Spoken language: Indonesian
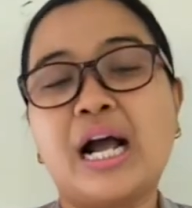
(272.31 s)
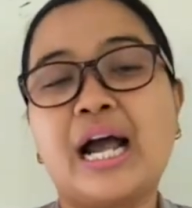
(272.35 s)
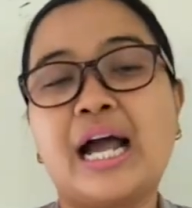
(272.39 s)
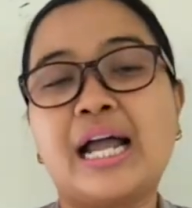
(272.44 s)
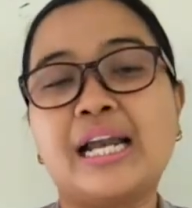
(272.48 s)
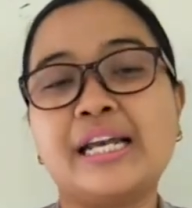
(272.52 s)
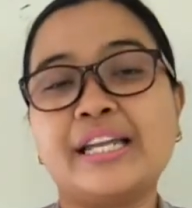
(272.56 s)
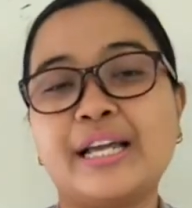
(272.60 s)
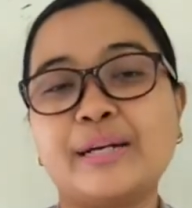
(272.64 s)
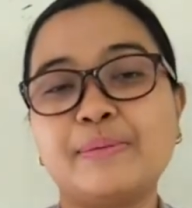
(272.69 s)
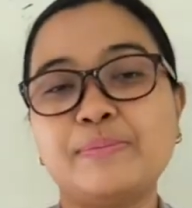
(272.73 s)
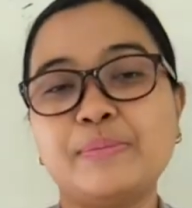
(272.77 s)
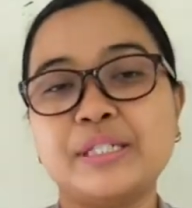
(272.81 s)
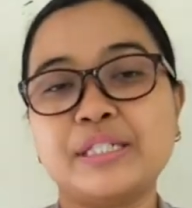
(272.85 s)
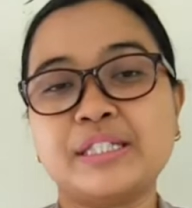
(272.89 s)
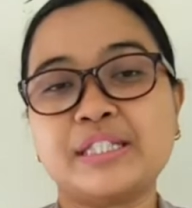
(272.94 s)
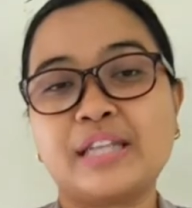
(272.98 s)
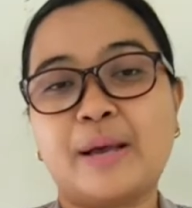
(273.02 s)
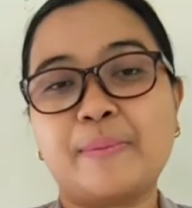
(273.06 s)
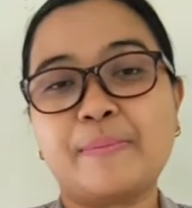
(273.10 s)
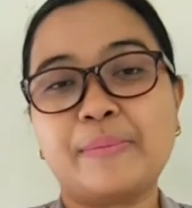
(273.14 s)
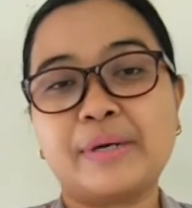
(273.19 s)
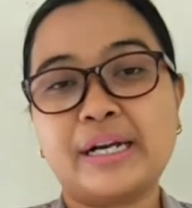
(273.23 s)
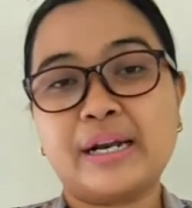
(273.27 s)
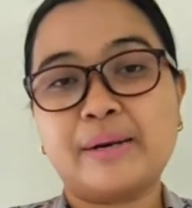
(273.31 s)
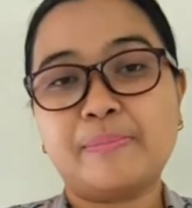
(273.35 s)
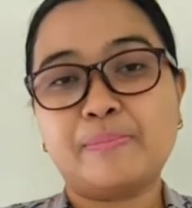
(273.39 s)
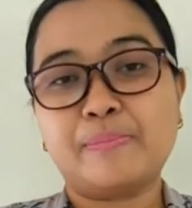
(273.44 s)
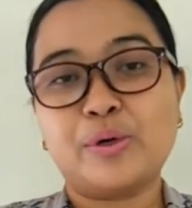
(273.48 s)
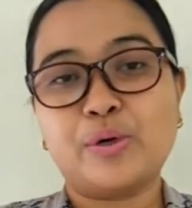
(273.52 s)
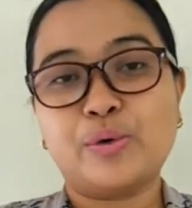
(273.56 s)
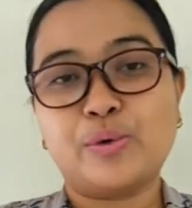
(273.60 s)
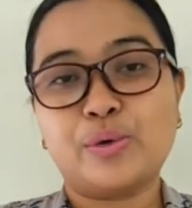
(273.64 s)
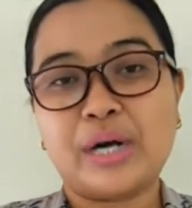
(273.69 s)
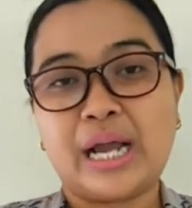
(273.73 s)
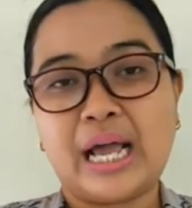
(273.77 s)
kalian bisa
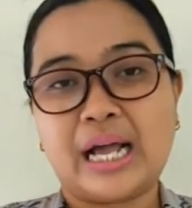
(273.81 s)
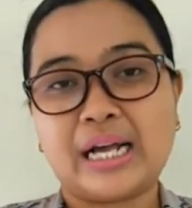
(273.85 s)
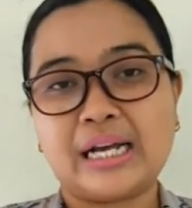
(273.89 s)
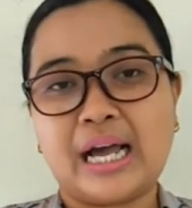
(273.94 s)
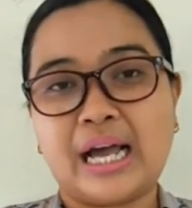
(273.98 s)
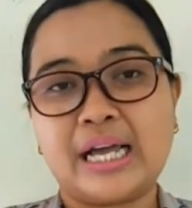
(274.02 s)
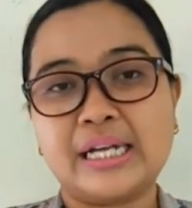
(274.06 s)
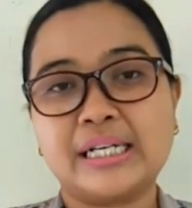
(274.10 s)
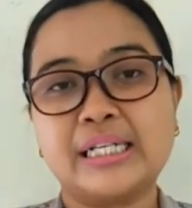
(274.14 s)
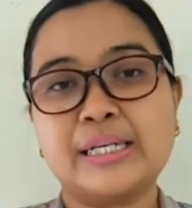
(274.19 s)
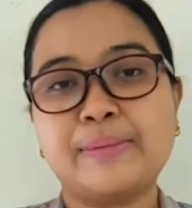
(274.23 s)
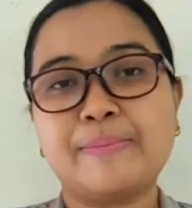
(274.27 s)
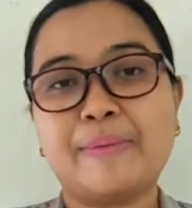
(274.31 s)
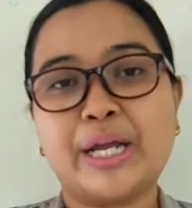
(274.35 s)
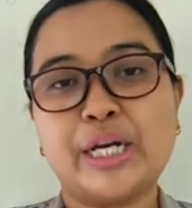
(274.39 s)
menggunakan